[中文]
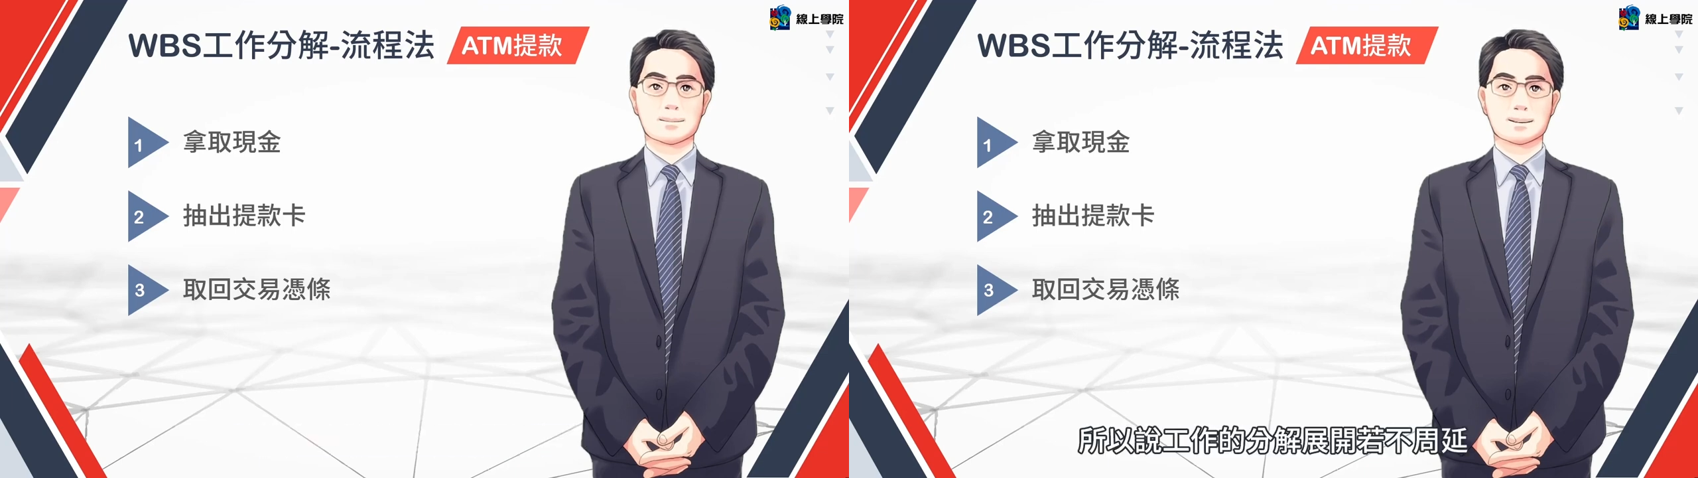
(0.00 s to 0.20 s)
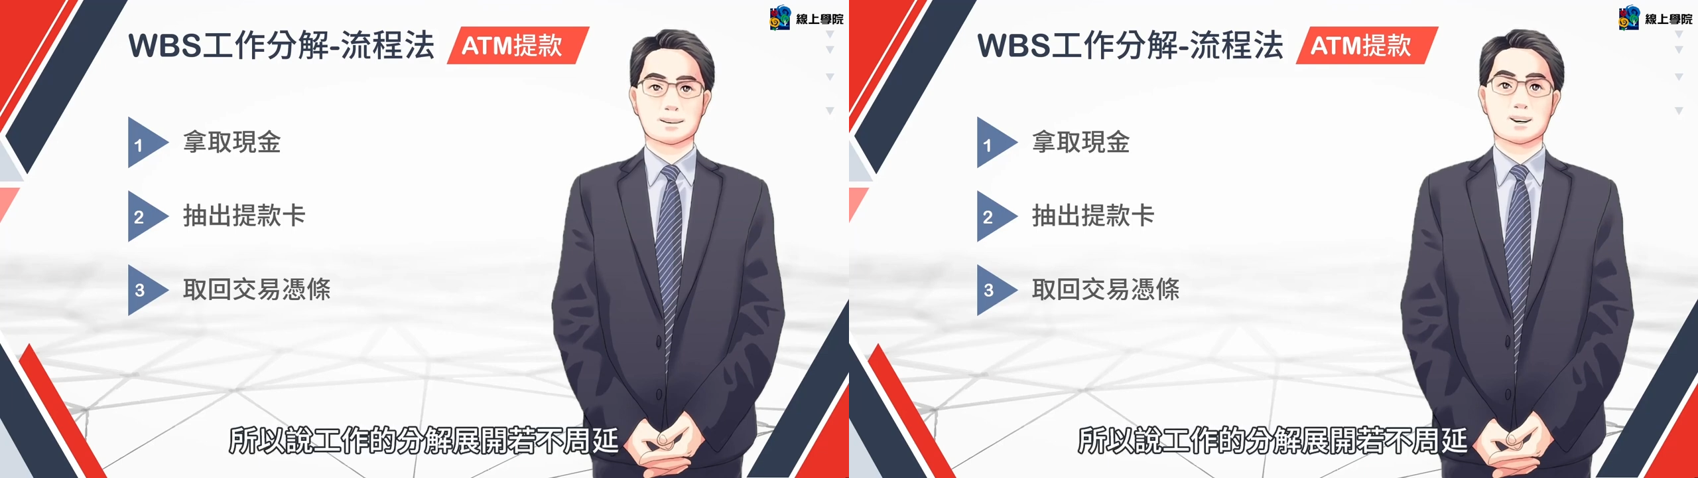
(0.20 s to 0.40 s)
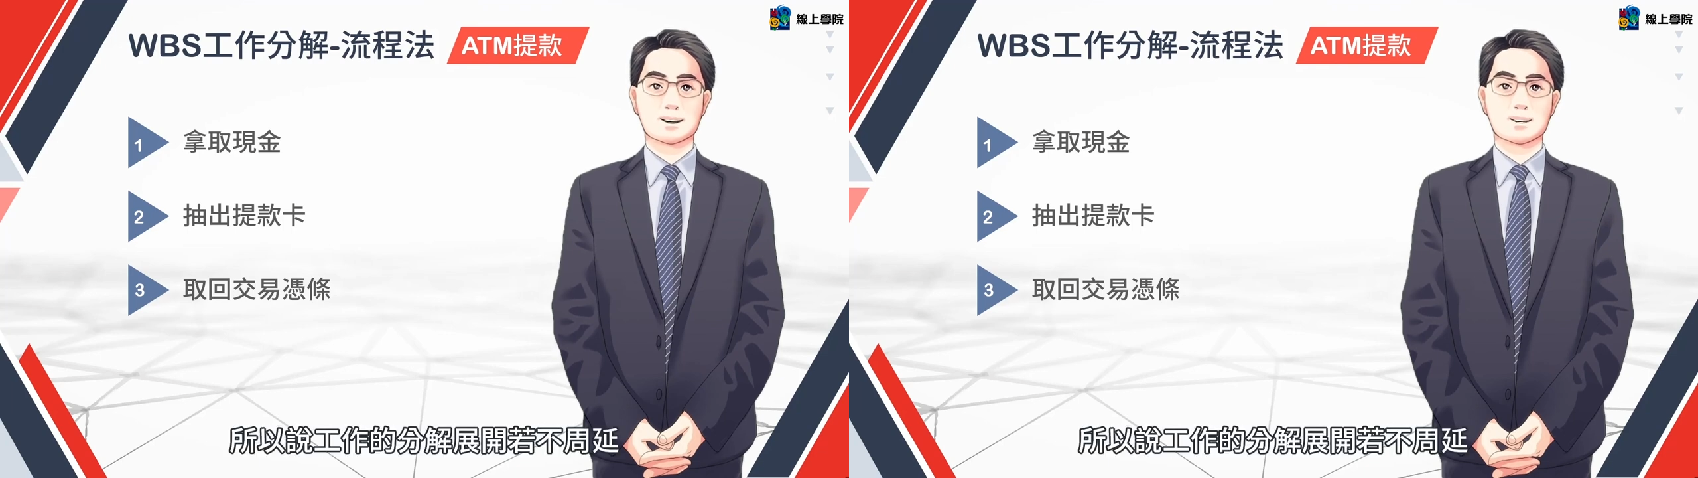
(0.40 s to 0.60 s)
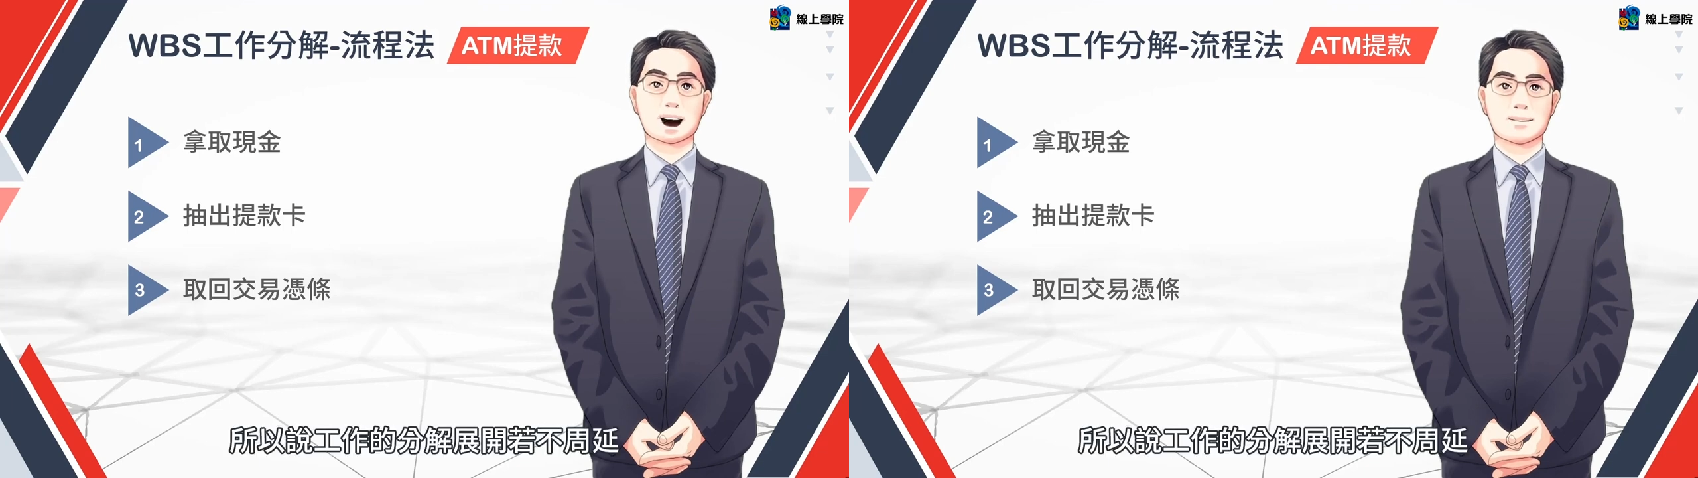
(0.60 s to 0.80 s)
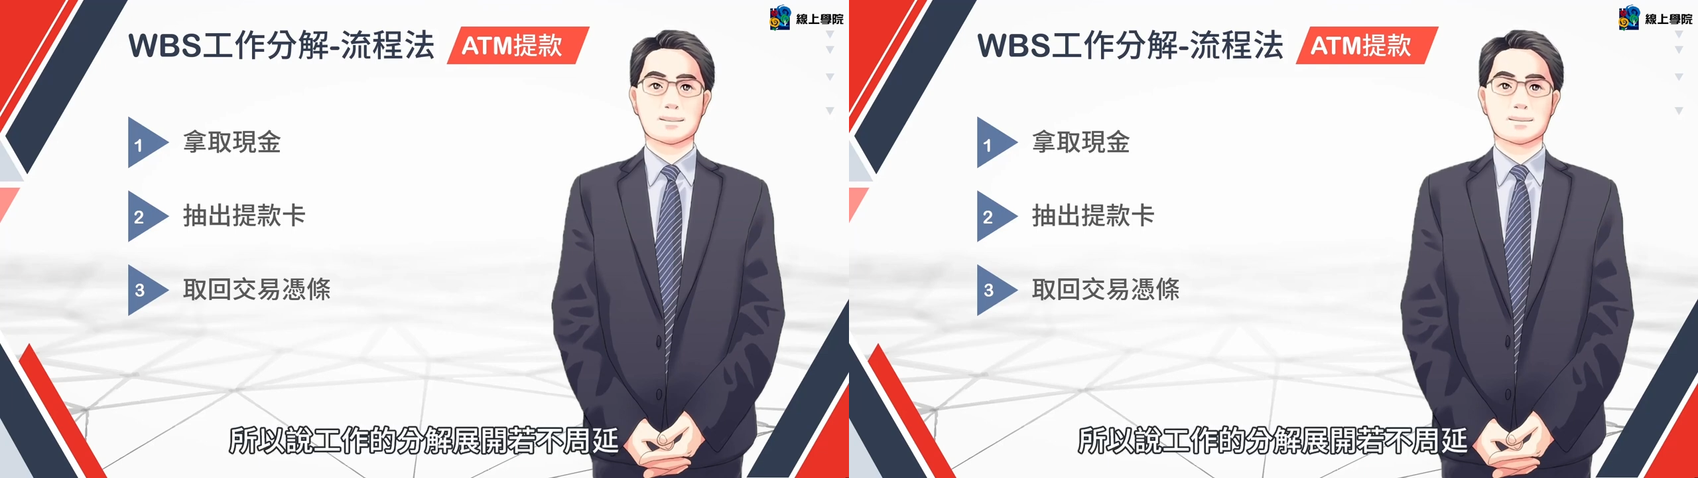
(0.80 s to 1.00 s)
所以
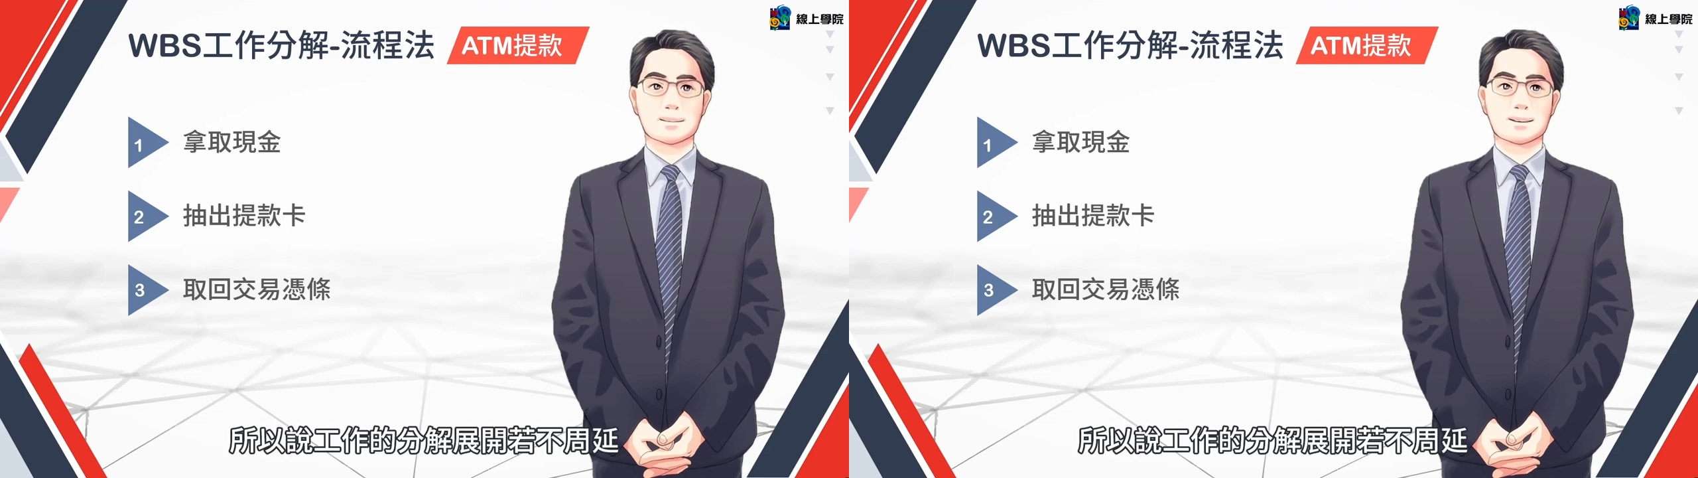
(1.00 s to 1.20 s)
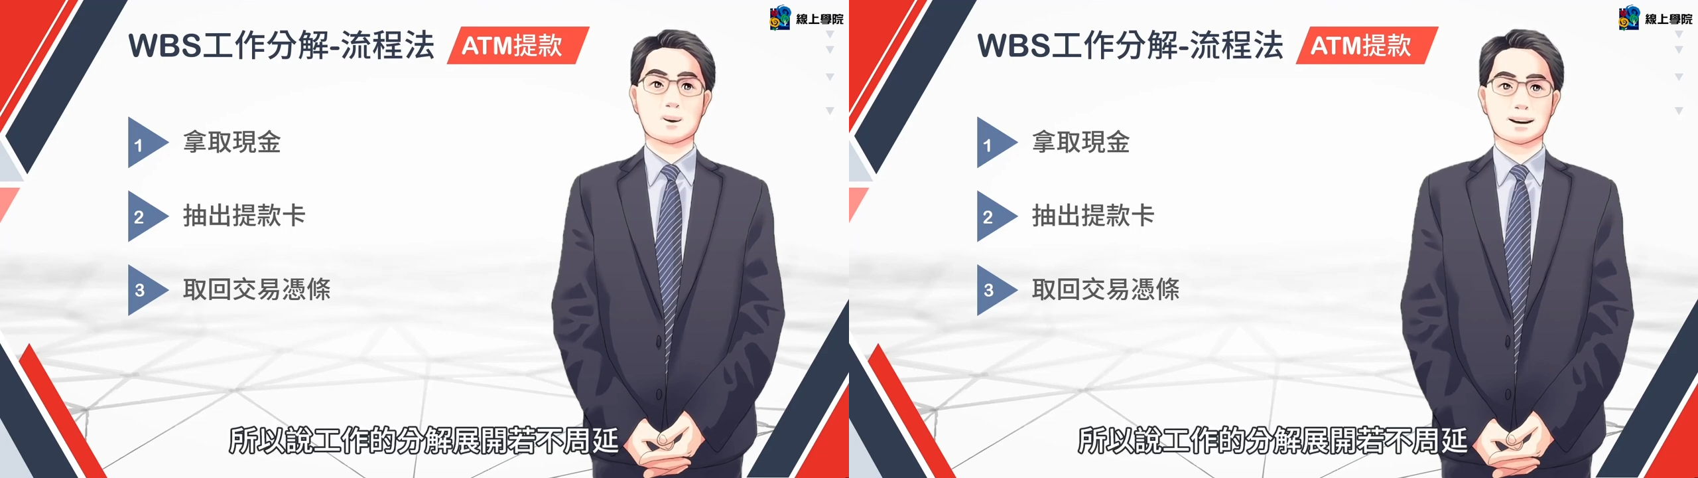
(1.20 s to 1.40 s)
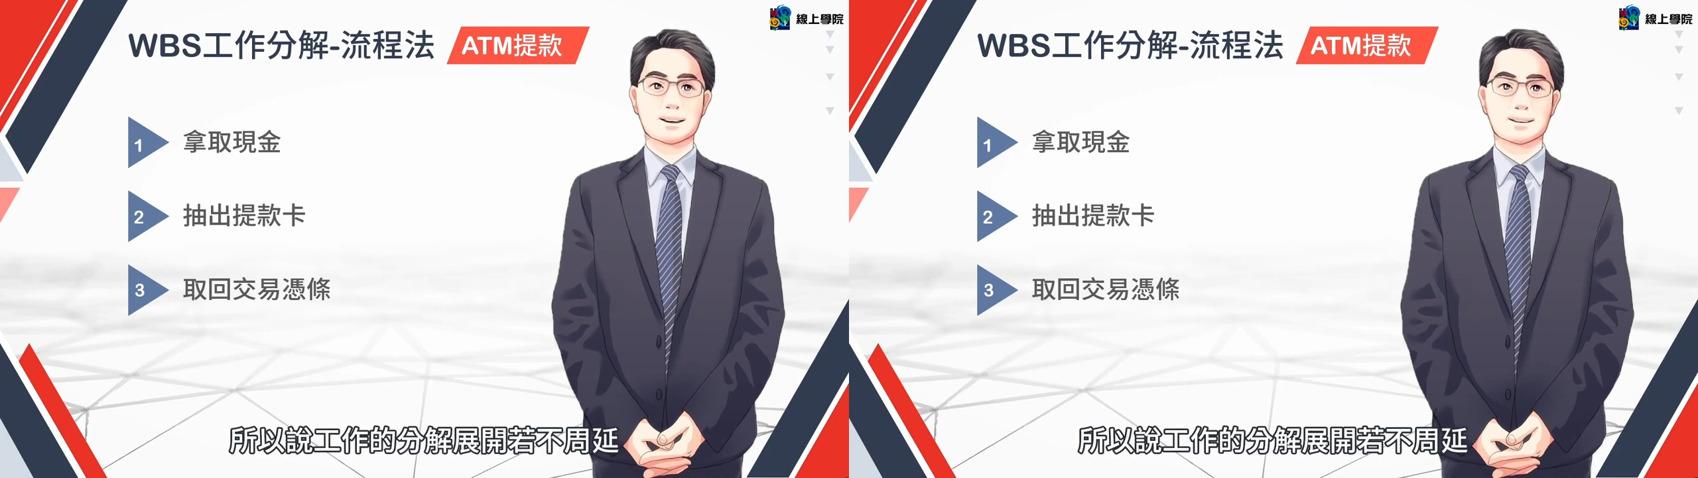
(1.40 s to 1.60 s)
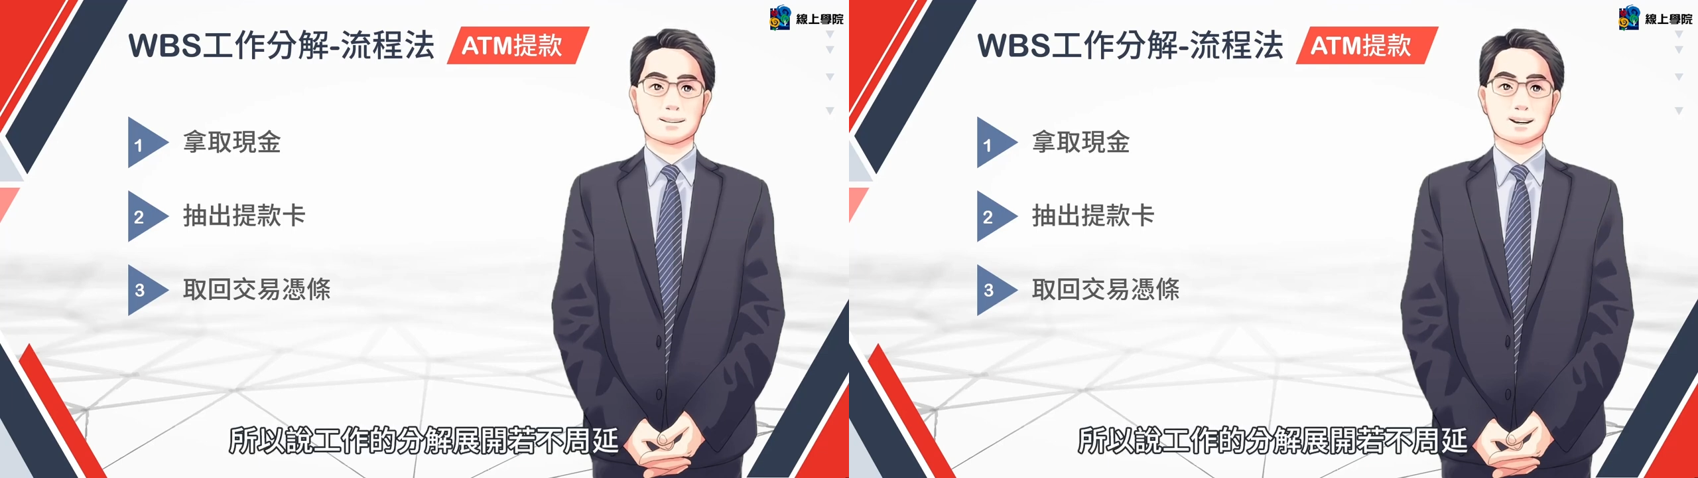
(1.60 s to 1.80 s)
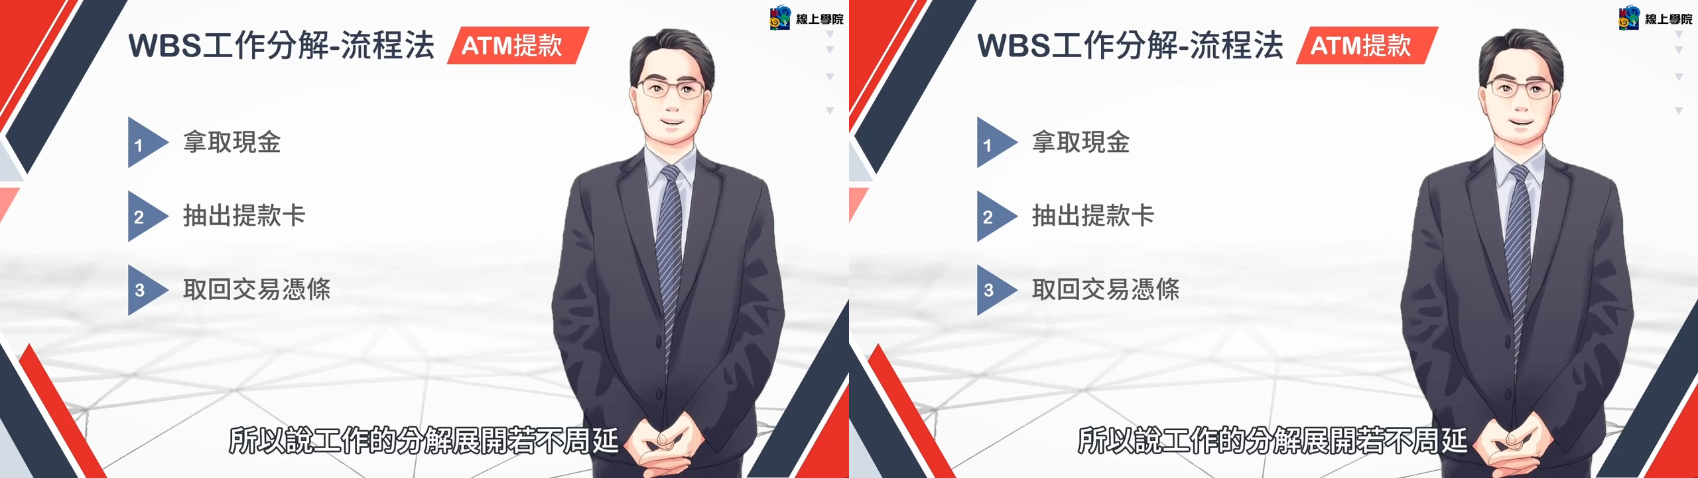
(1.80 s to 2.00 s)
说工作的
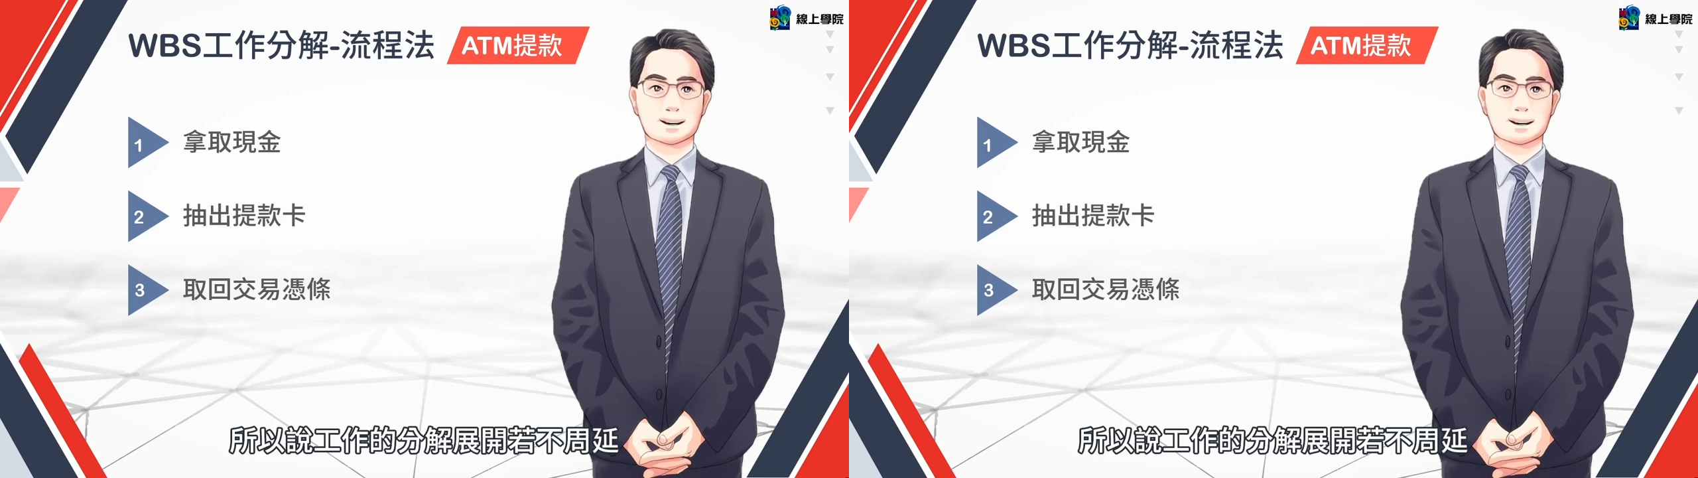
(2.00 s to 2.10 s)
分解